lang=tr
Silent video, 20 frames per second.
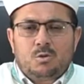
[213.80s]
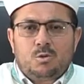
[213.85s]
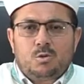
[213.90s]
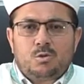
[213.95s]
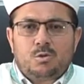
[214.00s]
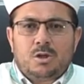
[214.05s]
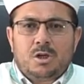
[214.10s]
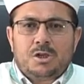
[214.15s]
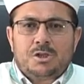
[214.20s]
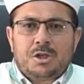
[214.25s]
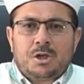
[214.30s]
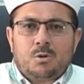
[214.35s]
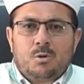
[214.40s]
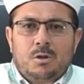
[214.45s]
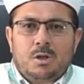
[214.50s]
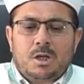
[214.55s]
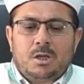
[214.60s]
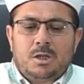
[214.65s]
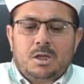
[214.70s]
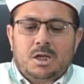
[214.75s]
kurtulacak
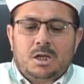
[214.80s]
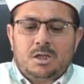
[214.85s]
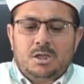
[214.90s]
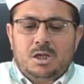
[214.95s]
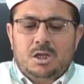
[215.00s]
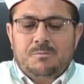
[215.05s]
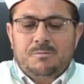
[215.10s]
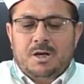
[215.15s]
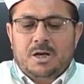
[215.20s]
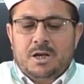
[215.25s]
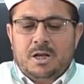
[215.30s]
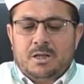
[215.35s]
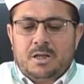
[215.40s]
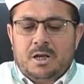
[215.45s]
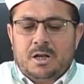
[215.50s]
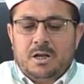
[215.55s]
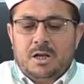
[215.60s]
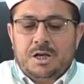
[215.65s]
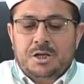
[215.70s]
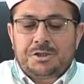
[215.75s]
olanlar iman
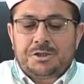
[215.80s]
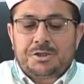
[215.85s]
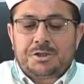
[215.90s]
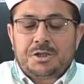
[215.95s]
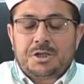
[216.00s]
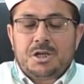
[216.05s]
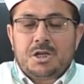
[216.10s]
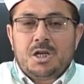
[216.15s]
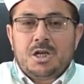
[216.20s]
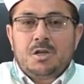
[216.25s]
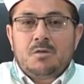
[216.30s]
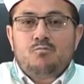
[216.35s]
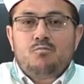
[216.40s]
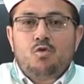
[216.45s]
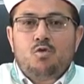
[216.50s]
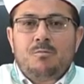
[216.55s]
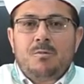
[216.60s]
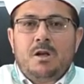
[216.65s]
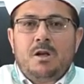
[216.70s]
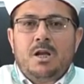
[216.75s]
edenler.
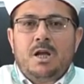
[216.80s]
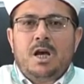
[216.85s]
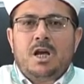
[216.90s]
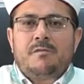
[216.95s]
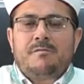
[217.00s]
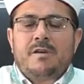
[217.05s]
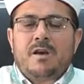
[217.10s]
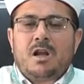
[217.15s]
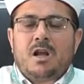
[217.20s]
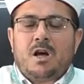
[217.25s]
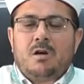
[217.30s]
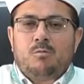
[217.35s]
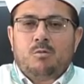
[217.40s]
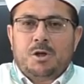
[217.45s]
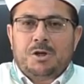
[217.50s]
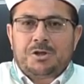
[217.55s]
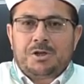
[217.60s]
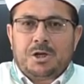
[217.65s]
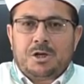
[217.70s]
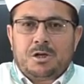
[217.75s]
Müminler ferah
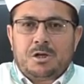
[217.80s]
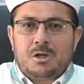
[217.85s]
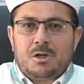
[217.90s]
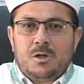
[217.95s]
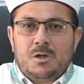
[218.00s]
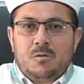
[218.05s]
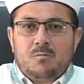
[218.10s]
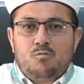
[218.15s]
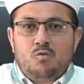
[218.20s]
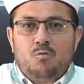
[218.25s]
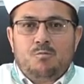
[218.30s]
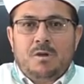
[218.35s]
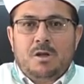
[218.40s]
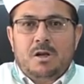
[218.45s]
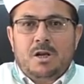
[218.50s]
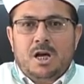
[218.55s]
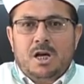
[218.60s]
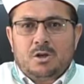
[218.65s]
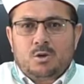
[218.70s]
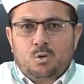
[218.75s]
bulacak.
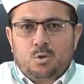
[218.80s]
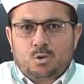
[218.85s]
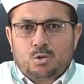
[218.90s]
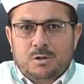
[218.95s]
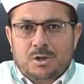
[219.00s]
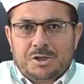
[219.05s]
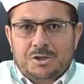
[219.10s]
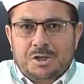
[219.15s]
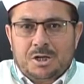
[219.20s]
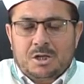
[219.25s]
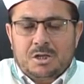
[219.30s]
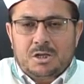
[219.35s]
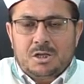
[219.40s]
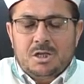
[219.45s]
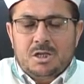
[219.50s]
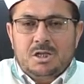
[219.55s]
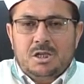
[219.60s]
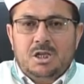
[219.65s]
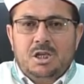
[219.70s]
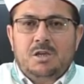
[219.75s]
Müminler kurtulacak.
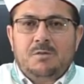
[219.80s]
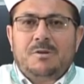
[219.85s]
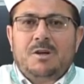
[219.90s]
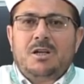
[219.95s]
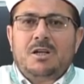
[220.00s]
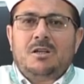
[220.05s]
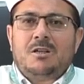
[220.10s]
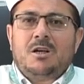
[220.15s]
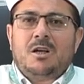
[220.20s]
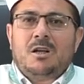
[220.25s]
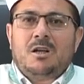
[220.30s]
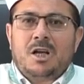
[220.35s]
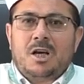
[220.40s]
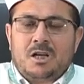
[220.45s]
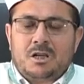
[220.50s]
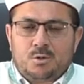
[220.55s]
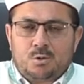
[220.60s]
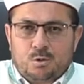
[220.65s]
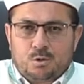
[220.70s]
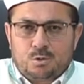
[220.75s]
iman
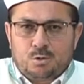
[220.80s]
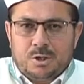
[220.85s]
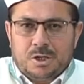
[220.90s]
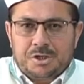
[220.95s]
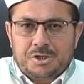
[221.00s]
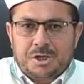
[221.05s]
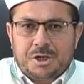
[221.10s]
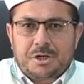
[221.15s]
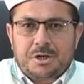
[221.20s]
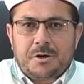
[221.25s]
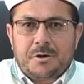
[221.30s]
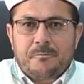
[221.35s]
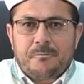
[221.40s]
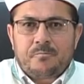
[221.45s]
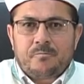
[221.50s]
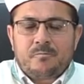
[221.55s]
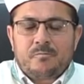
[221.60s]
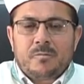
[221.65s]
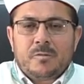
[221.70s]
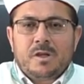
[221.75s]
edenler kurtulacak.
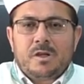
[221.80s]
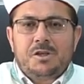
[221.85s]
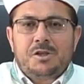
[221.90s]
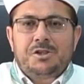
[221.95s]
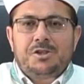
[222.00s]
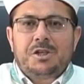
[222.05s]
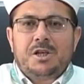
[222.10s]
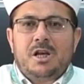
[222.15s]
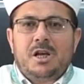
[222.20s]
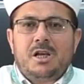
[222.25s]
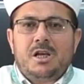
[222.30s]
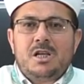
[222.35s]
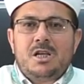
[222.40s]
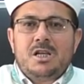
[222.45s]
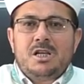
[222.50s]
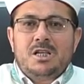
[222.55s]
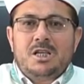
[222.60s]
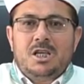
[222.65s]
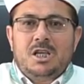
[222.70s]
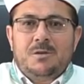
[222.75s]
İşte
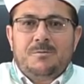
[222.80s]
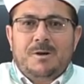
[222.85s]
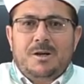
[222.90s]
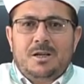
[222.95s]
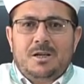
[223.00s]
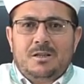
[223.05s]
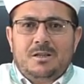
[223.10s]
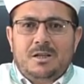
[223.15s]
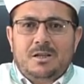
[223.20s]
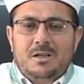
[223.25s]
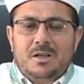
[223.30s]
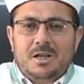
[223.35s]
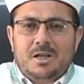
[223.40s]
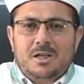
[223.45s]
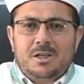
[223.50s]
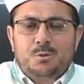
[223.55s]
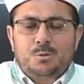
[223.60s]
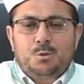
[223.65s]
iman edenlerin